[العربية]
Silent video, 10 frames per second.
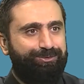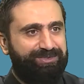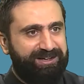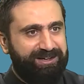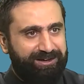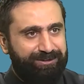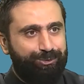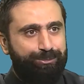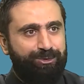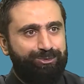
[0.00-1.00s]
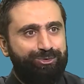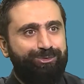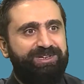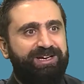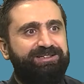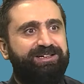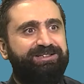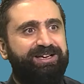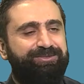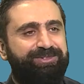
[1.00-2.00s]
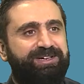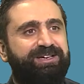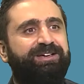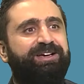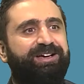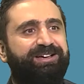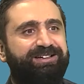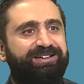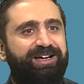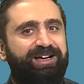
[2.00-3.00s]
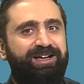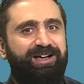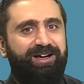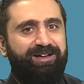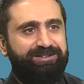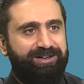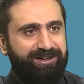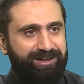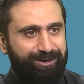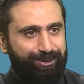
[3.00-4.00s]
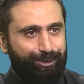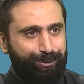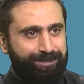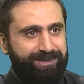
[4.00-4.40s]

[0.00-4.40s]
في عنده موجود هيدا الدافع للتقرب